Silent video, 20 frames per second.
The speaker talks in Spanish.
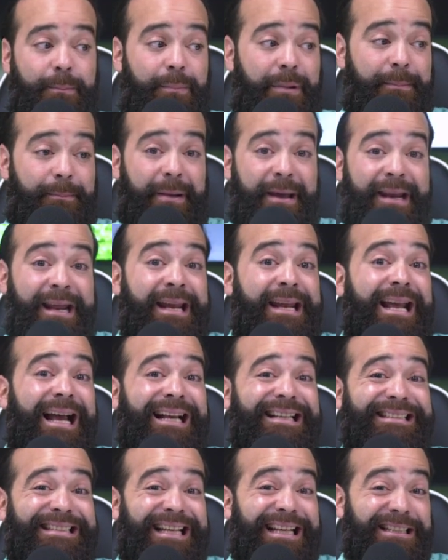ver
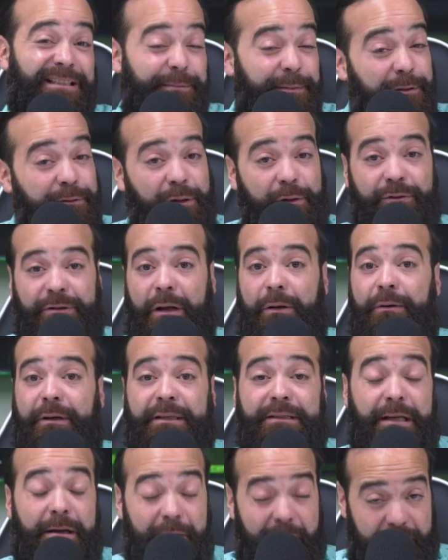escasez, usted no sabe lo
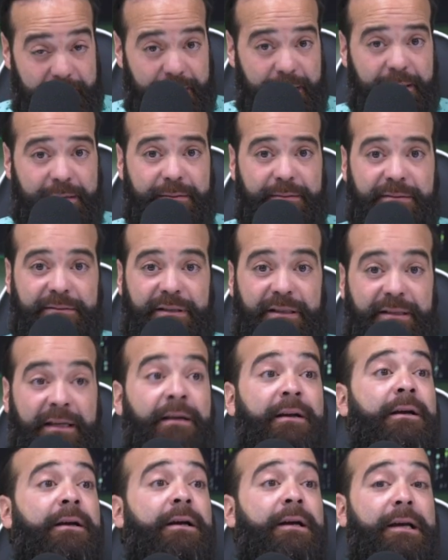que es esa vaina. O sea que
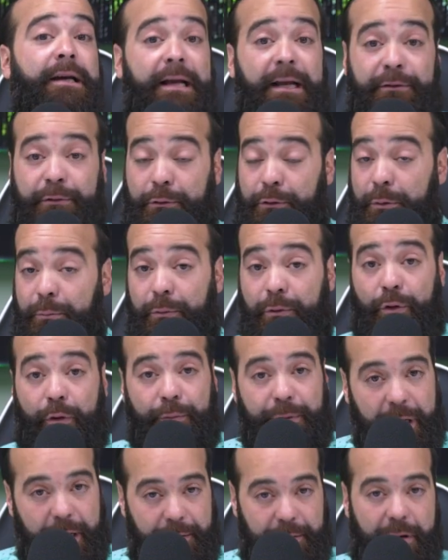eso tuvo un
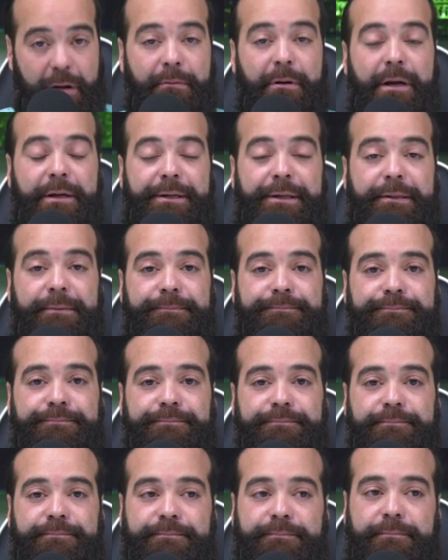gobierno, esa vaina.
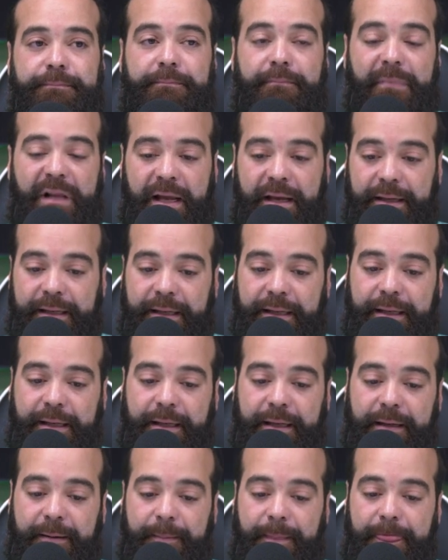
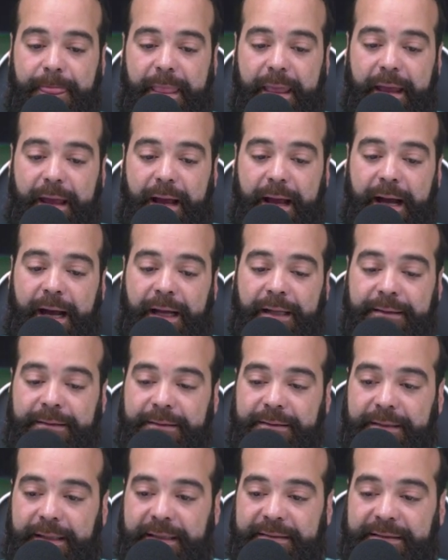Y
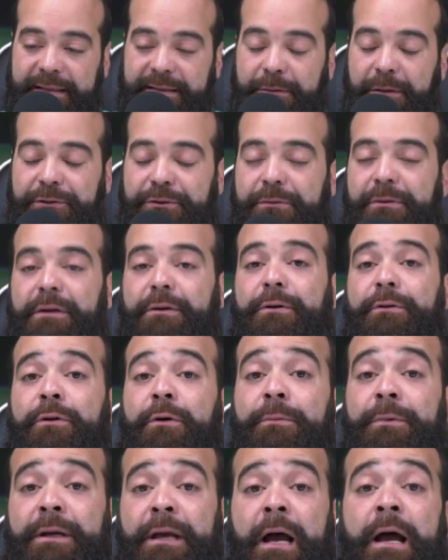ante esa situación
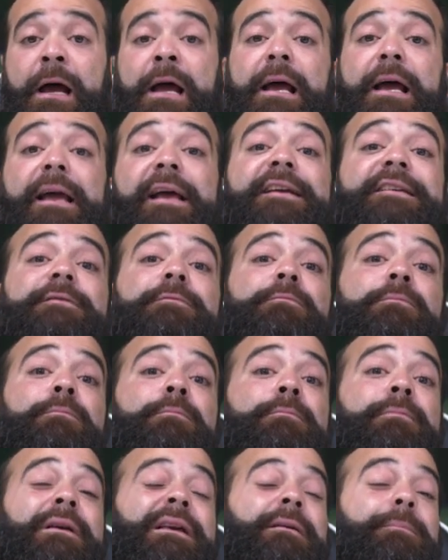económica, es
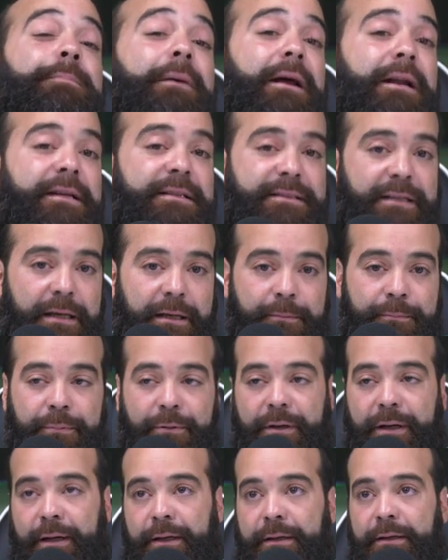mi parecer,
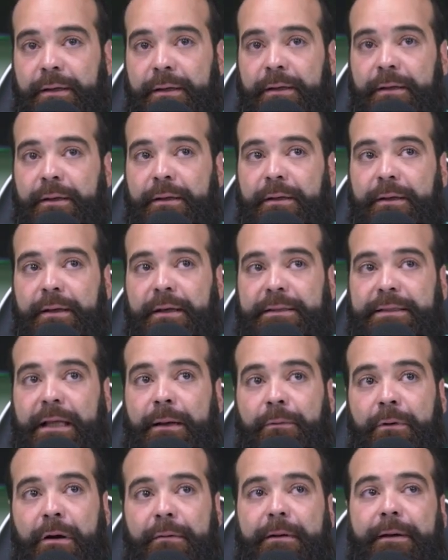porque
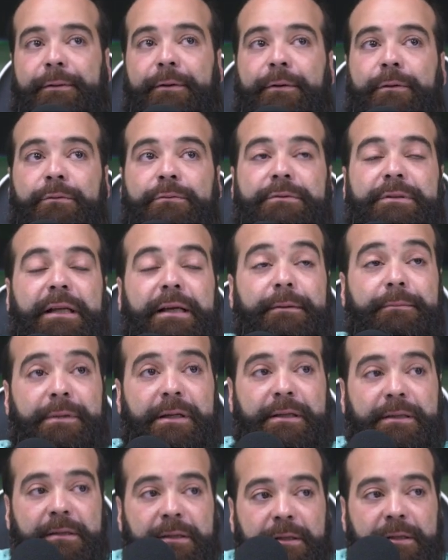estamos hablando de un
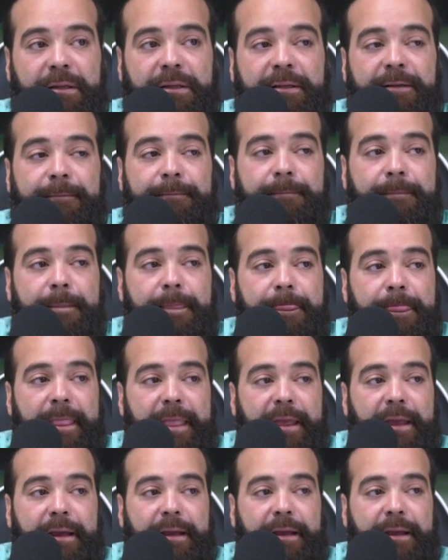tema
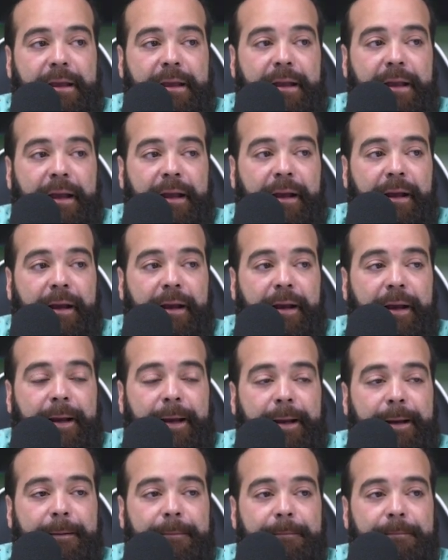
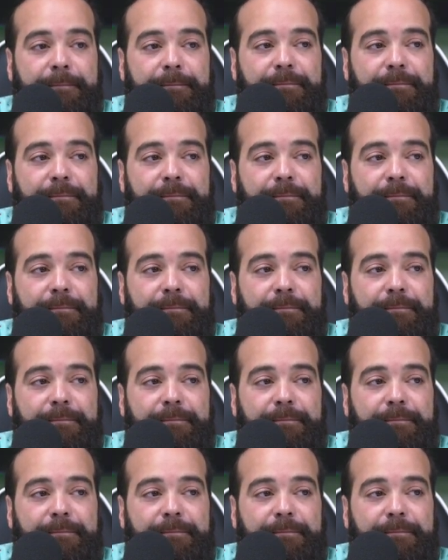que